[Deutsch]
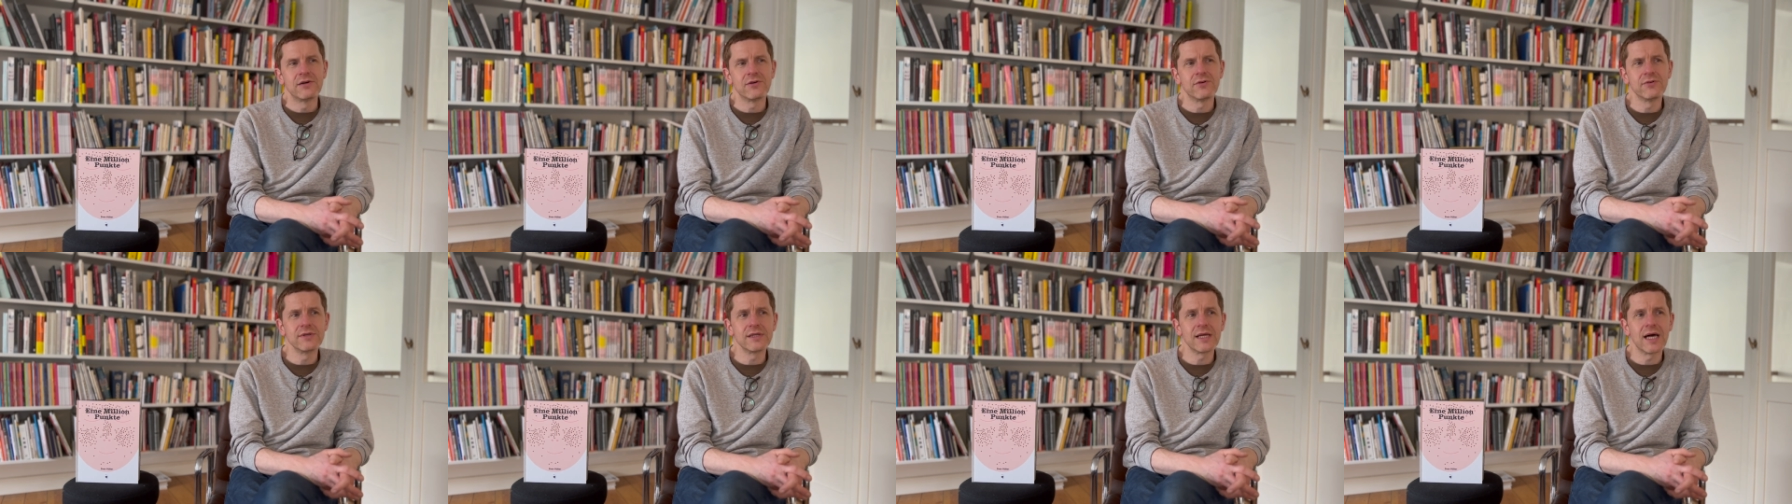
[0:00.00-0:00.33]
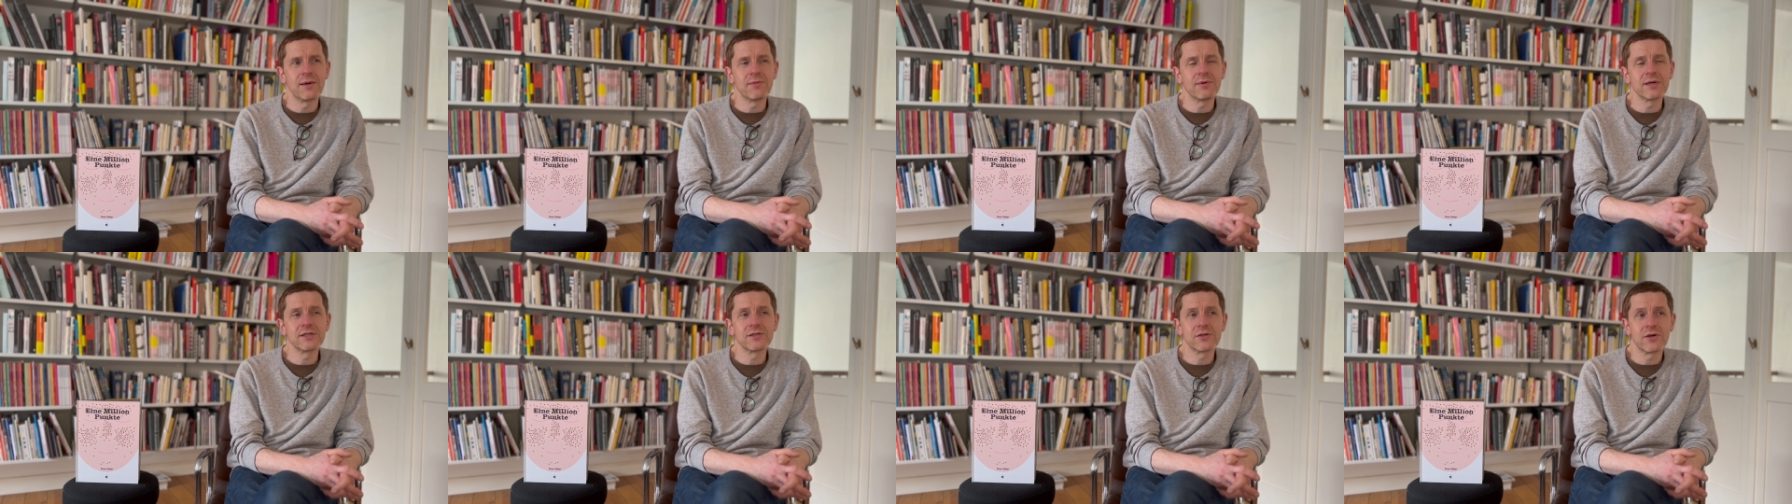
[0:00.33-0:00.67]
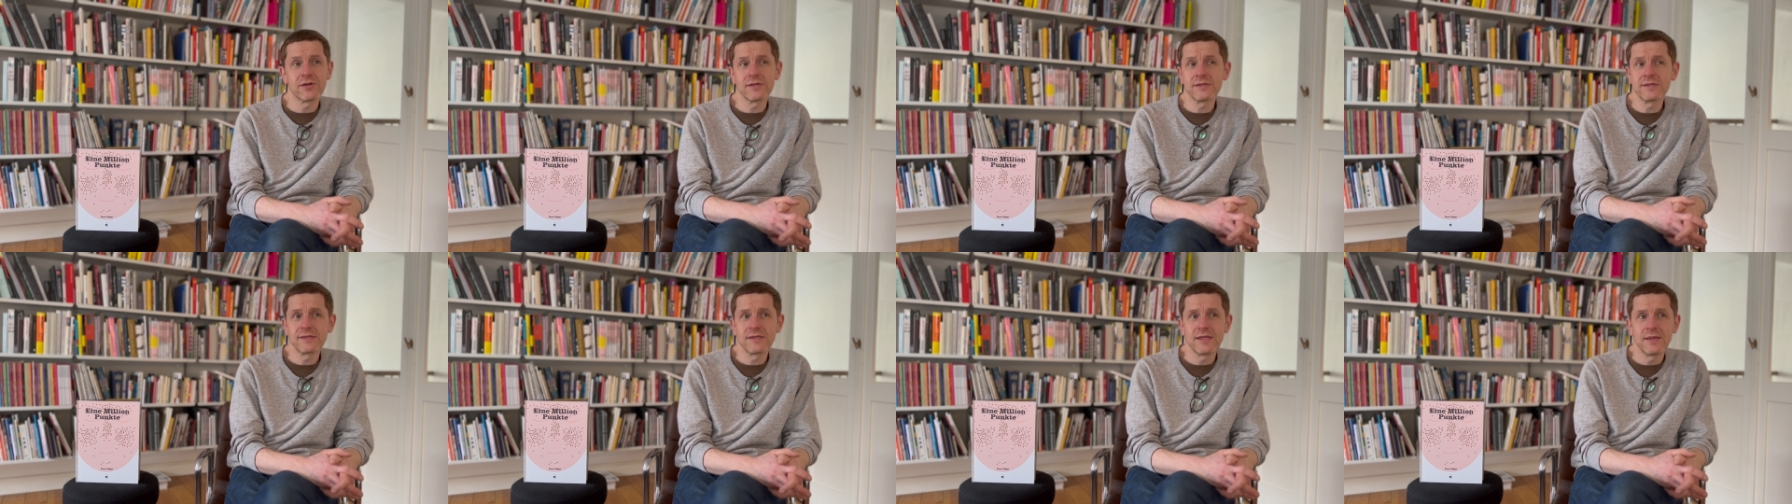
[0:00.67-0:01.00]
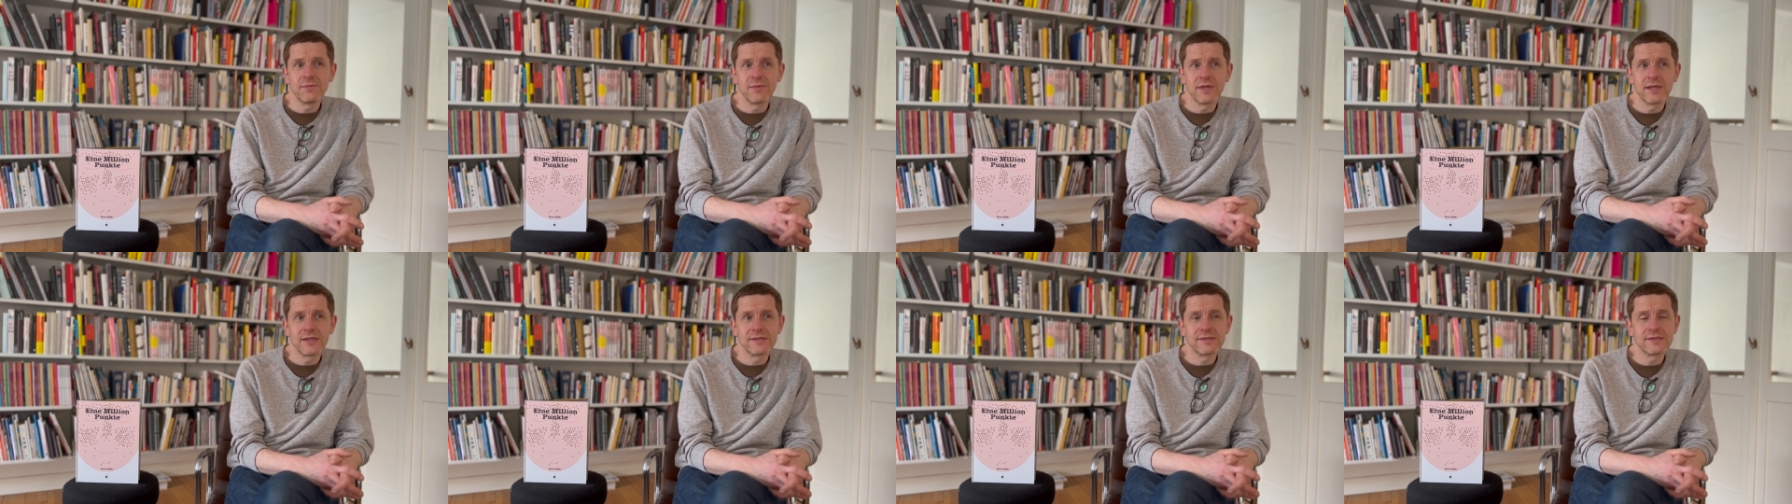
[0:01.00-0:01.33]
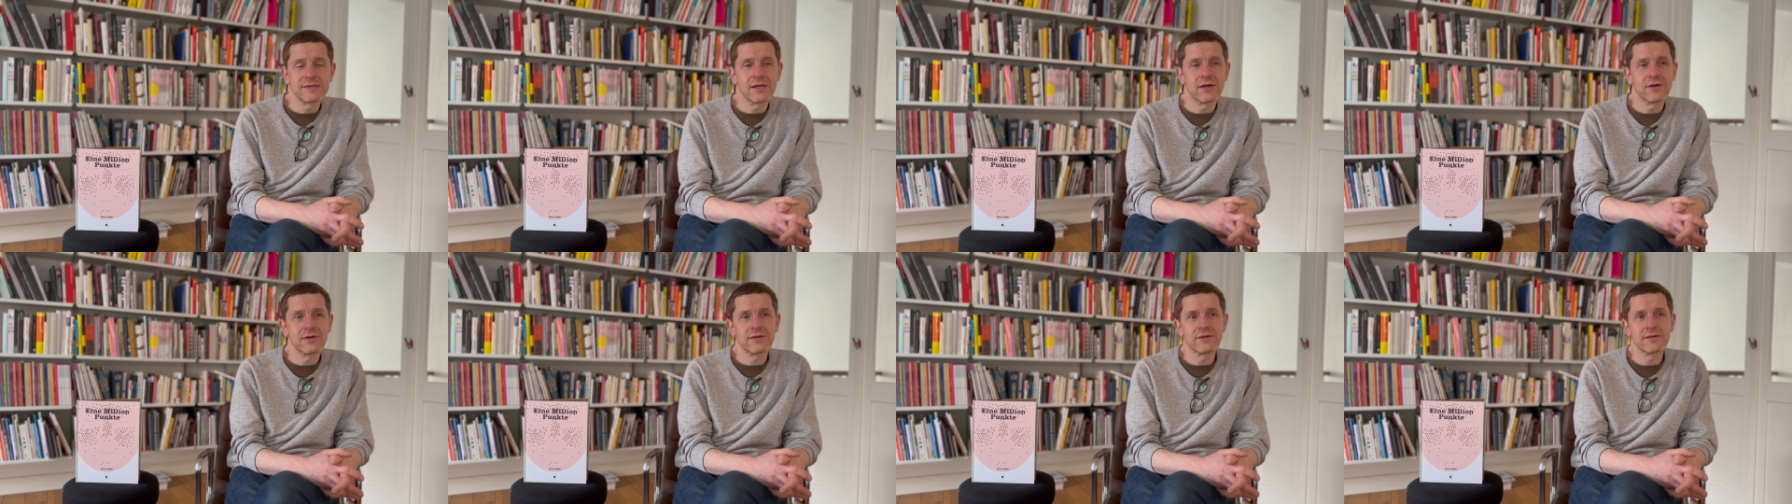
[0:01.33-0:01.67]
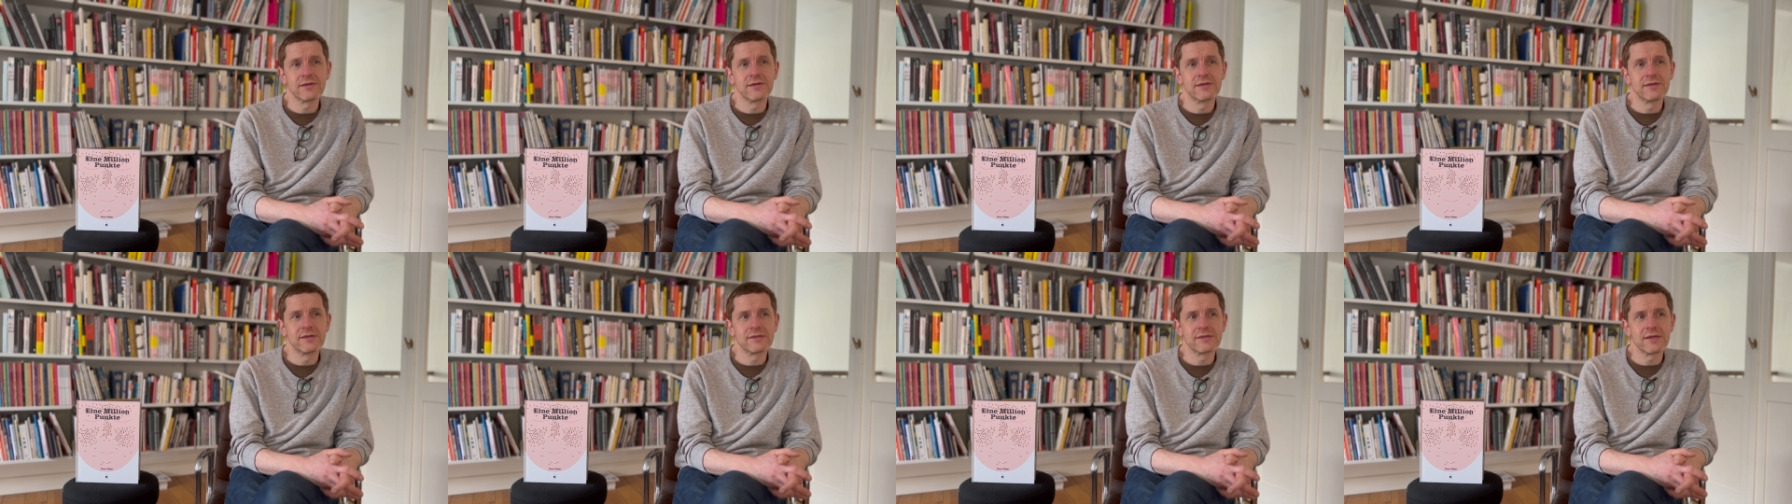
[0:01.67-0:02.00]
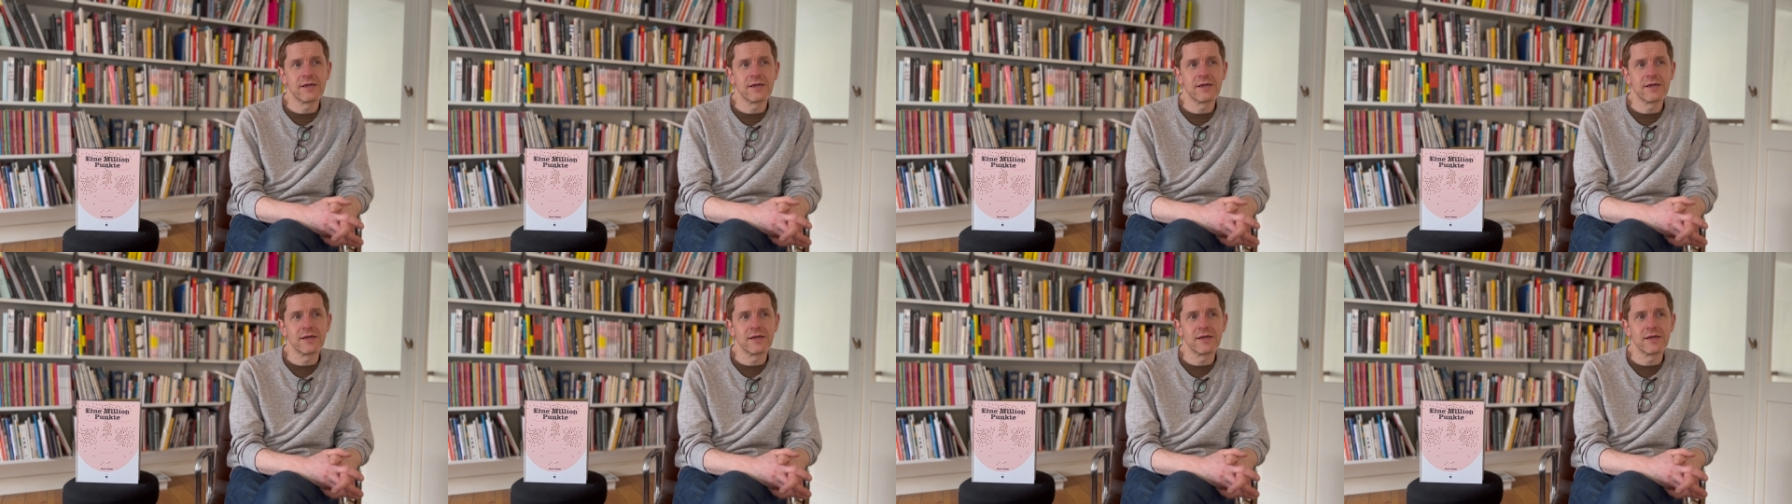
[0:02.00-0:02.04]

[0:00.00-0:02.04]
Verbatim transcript: und aber trotzdem jetzt auch äh,